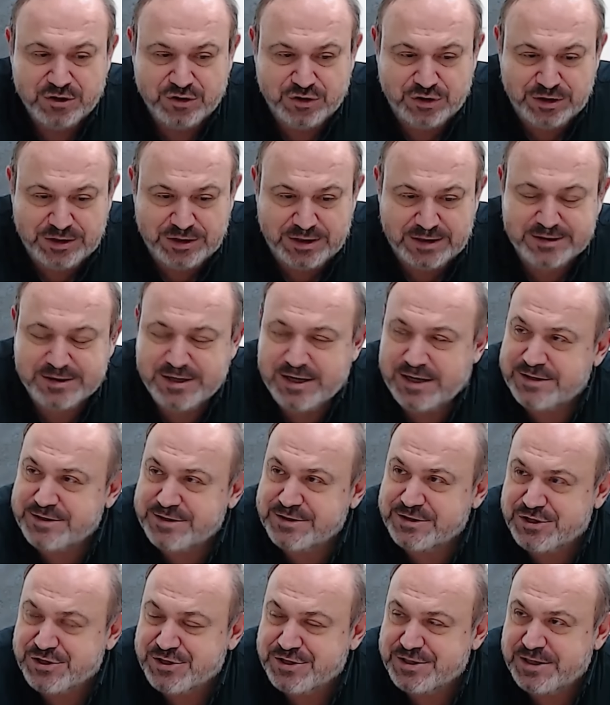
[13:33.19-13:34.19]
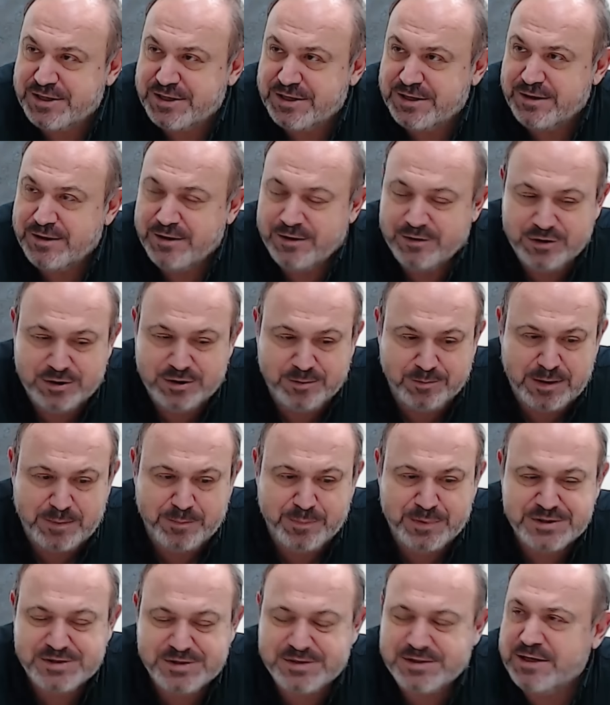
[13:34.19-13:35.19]
Ты отказываешься, тебя
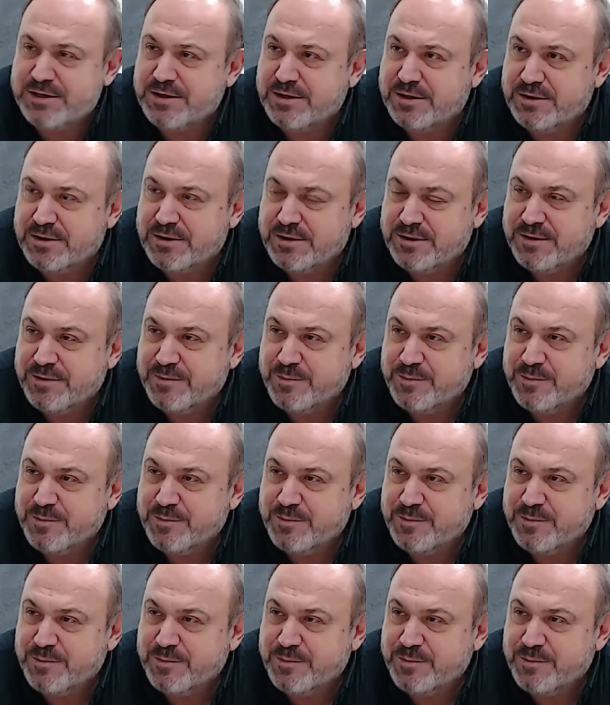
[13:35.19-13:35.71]
посадят.